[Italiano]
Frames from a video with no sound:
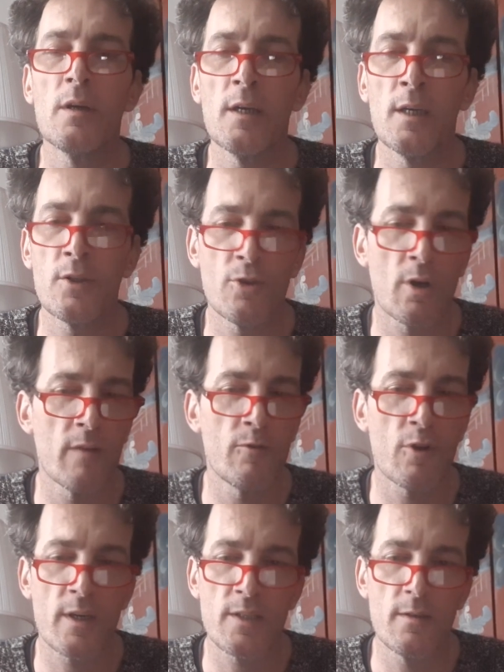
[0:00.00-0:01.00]
e ciò che
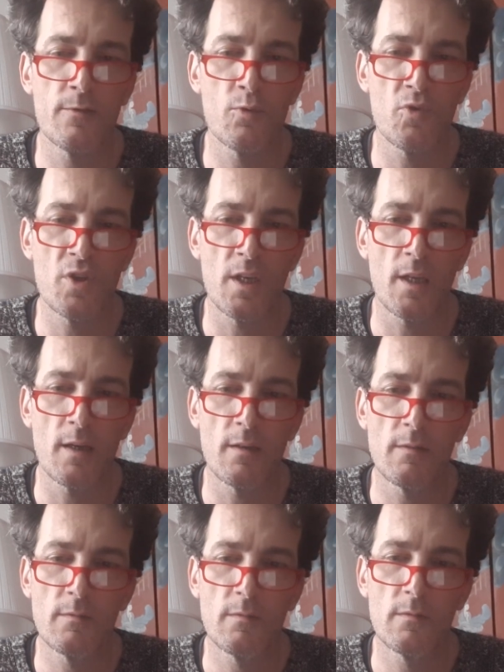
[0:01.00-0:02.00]
vorreste fuggire.
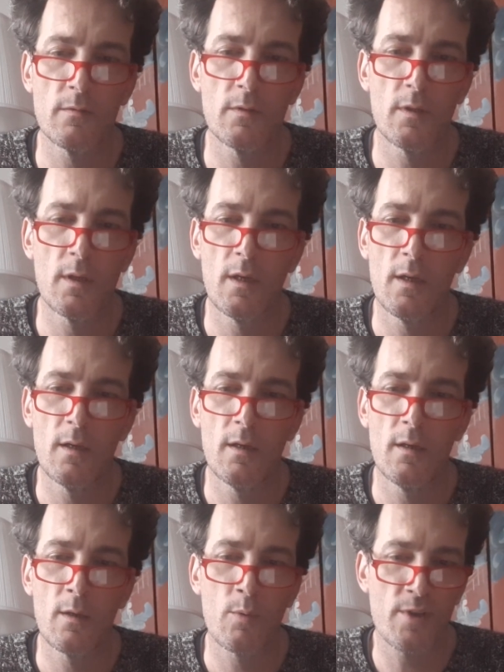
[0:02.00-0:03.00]

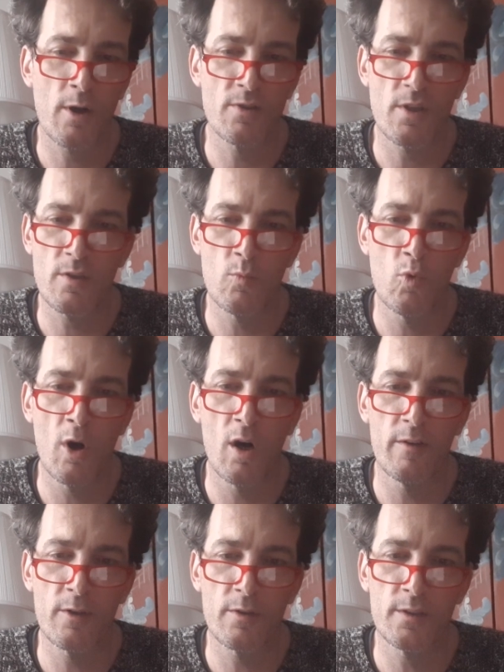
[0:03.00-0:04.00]
Queste cose si
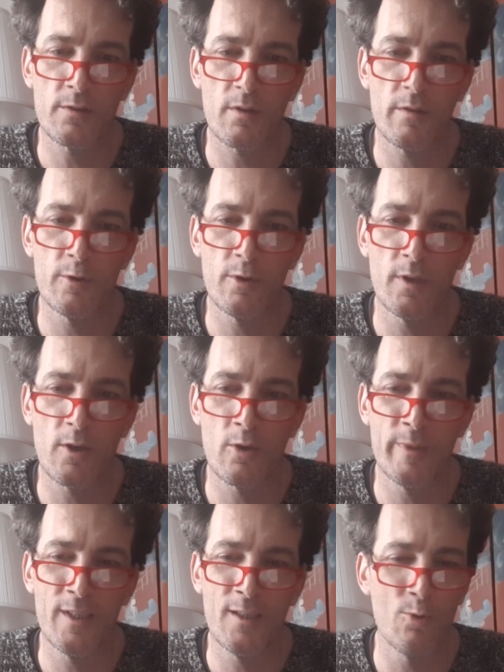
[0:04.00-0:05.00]
muovono dentro di voi
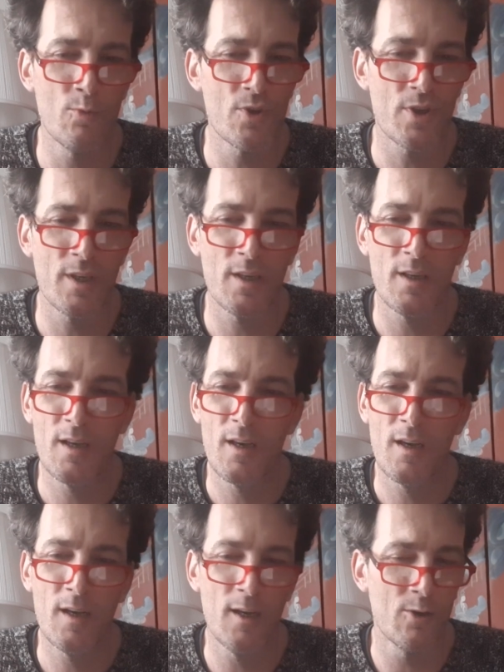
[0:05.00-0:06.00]
come luci
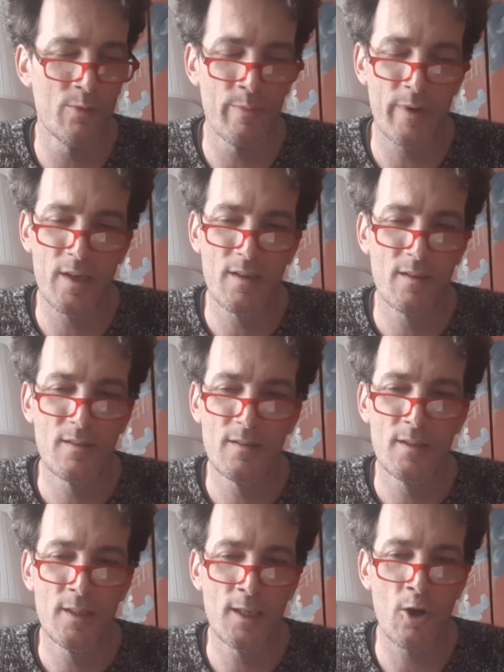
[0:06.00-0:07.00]
e ombre,
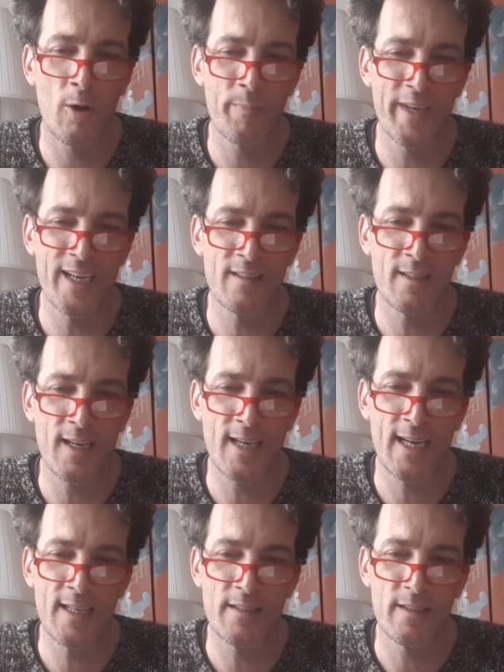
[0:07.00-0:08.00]
in coppie
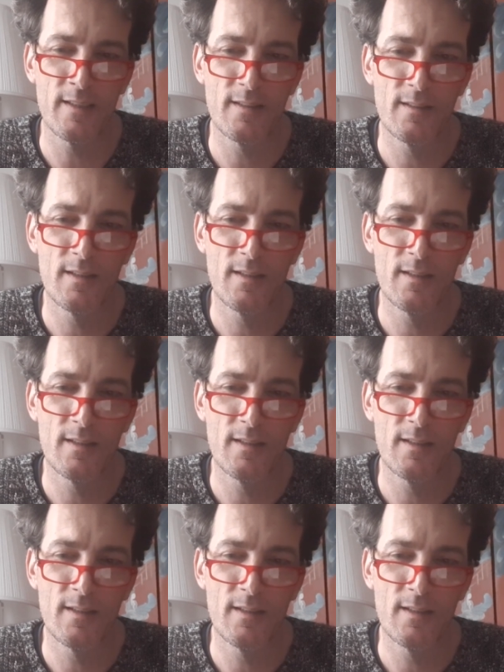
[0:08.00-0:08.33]
attaccate